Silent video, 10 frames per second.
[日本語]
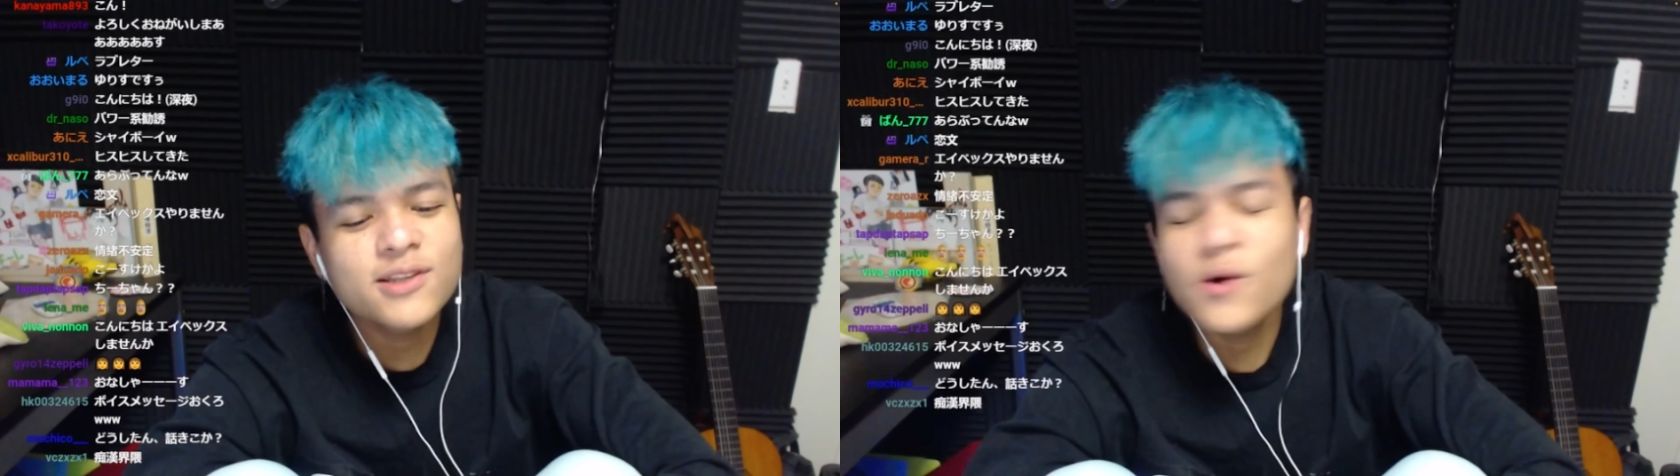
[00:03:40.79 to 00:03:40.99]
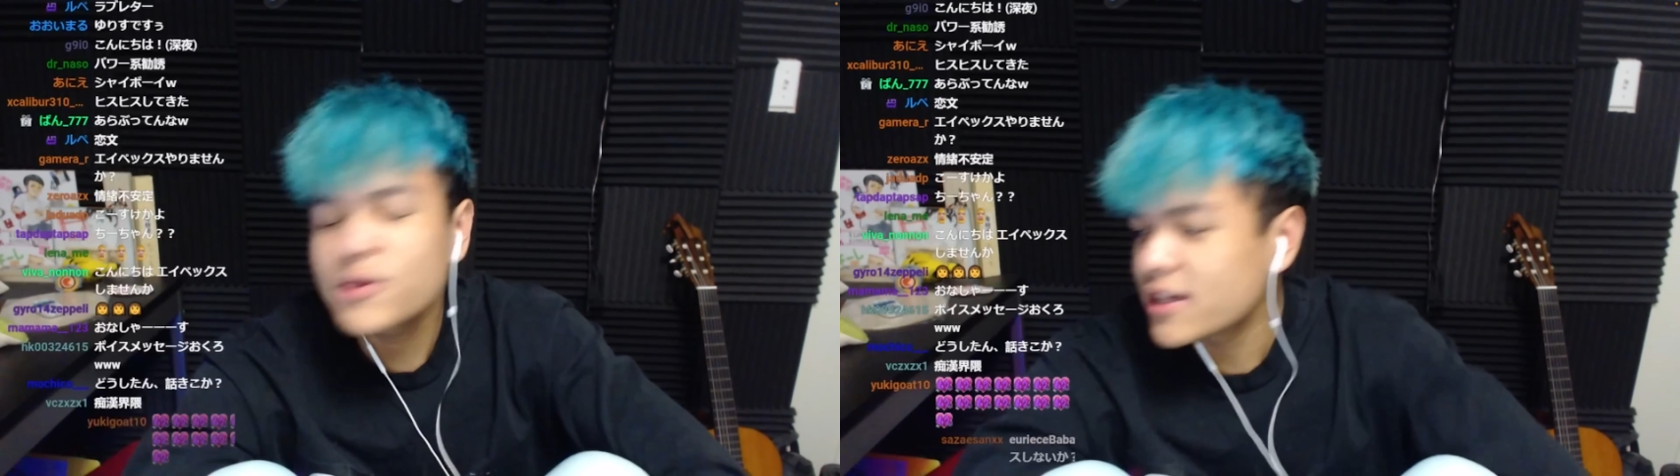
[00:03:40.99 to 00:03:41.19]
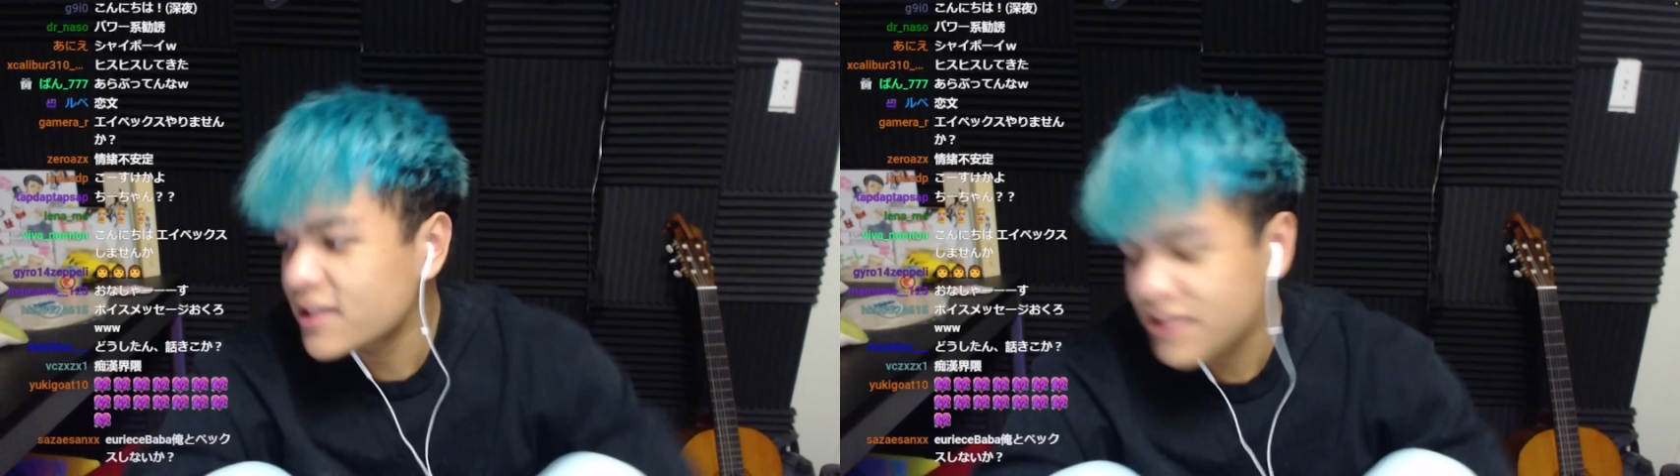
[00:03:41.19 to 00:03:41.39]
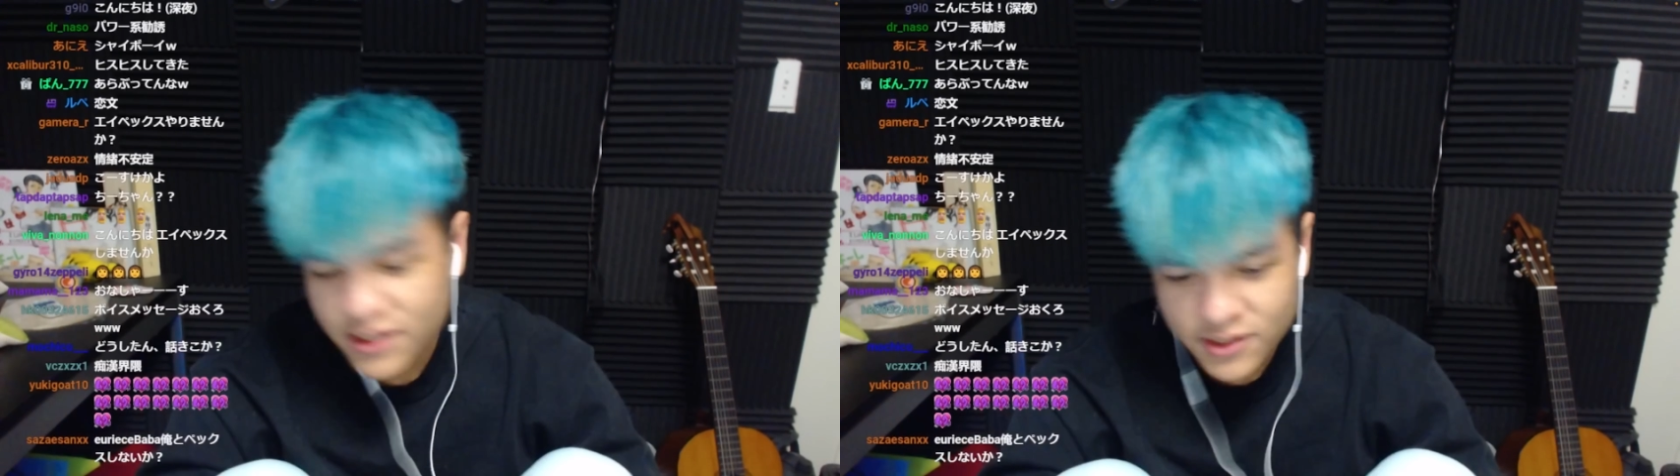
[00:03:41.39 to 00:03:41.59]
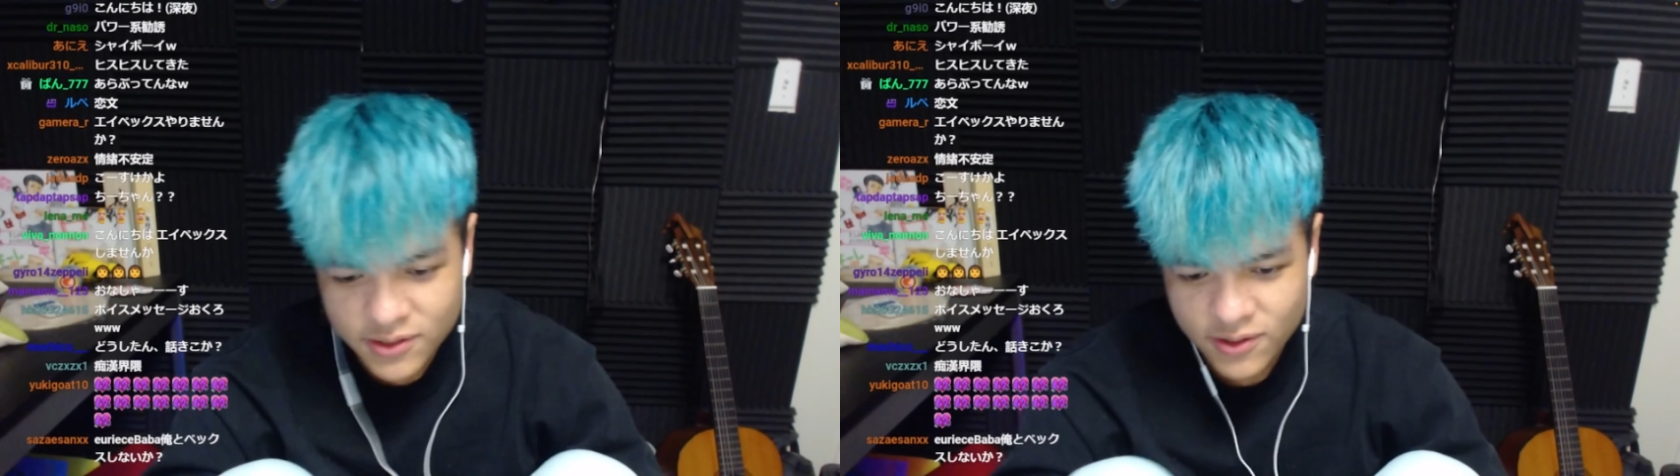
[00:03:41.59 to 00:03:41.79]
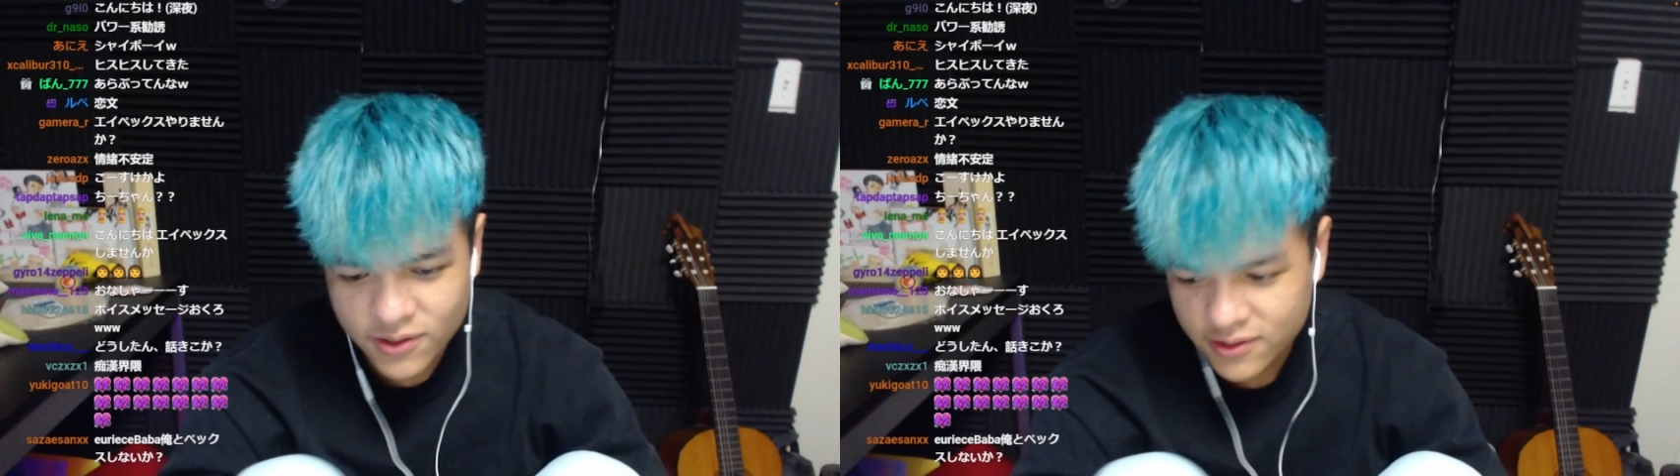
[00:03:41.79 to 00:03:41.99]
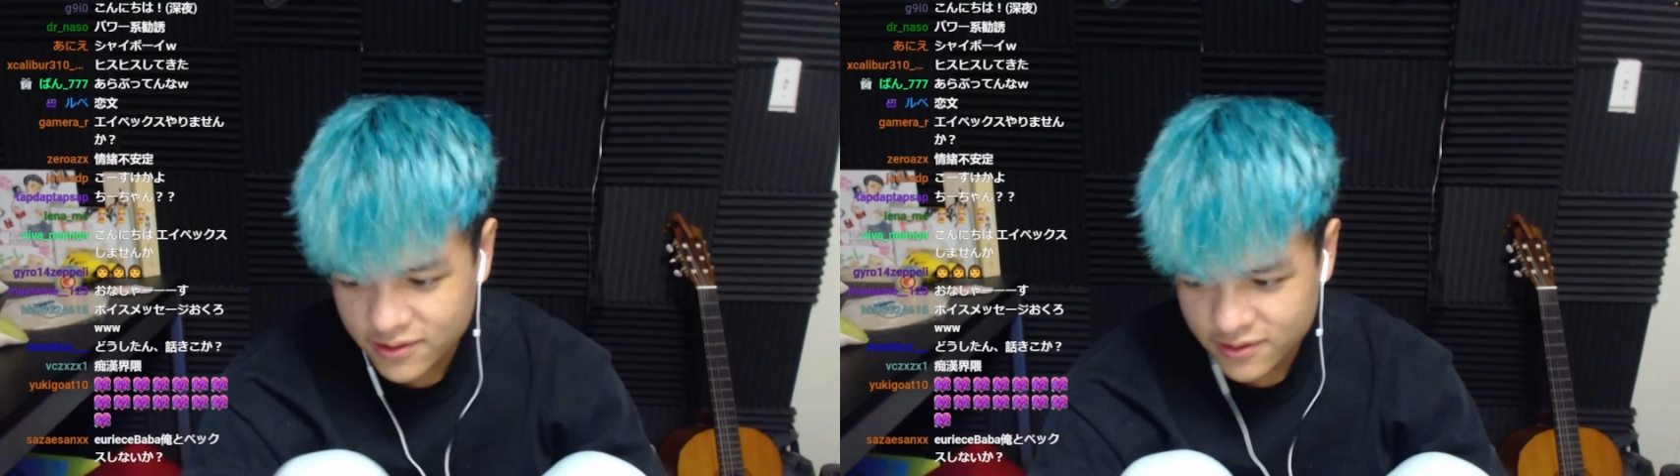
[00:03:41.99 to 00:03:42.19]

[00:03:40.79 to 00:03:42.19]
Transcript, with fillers: go ってなんて言うの